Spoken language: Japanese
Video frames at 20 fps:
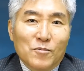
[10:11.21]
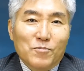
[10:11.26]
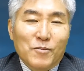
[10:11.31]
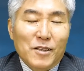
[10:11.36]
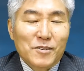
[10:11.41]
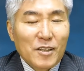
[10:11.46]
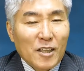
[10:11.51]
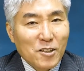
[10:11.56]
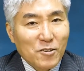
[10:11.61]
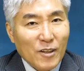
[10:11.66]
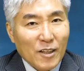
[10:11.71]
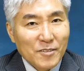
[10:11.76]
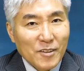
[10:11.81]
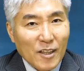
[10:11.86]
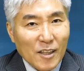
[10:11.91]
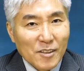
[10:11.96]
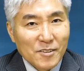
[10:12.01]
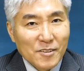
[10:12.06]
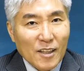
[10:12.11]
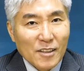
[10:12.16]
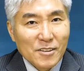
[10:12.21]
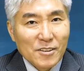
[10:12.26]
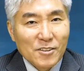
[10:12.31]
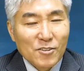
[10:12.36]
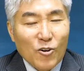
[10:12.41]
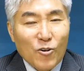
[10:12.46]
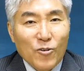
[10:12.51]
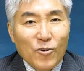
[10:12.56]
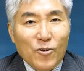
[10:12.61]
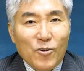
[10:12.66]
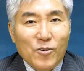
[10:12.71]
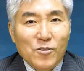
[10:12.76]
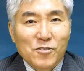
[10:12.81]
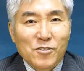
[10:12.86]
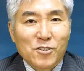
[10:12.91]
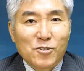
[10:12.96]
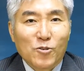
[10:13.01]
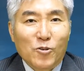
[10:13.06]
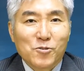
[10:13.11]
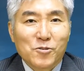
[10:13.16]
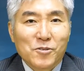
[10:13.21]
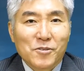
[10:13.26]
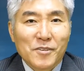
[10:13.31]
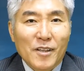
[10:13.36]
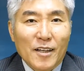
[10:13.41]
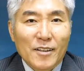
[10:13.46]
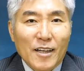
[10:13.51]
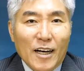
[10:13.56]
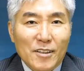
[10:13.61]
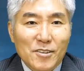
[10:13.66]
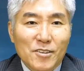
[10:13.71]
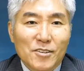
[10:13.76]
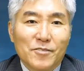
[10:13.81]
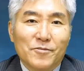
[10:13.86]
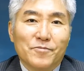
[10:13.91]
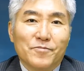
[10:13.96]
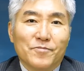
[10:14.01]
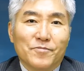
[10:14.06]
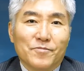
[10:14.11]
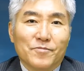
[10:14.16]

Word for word: まさに私たちの血のつながる